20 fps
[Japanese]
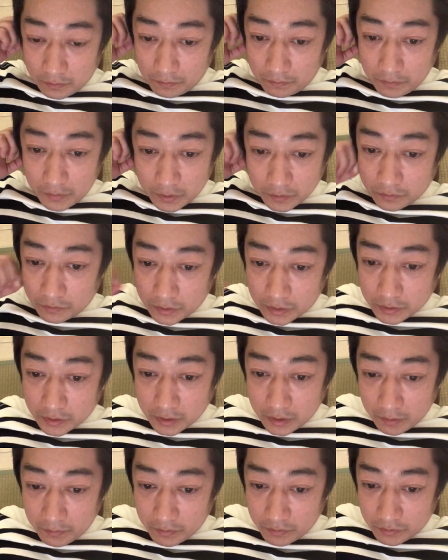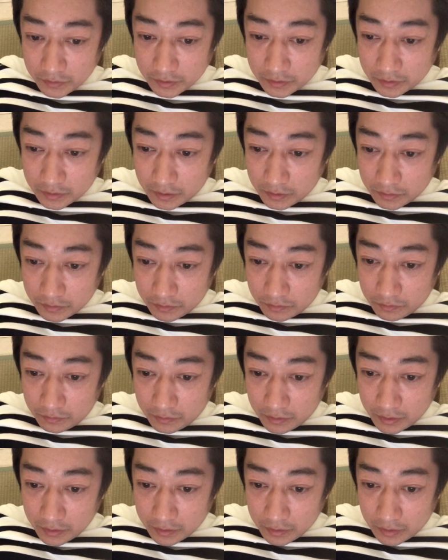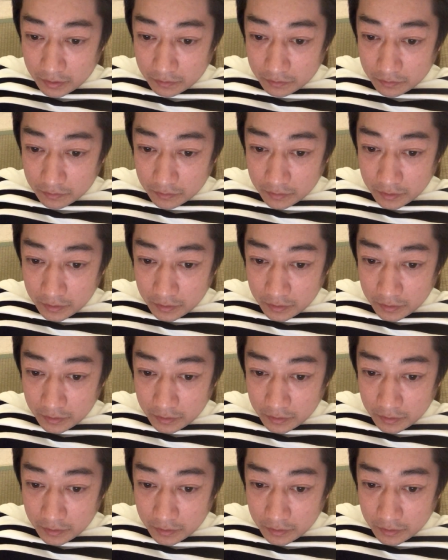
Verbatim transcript: まあそうなんですねタバコ吸ってる人の方があの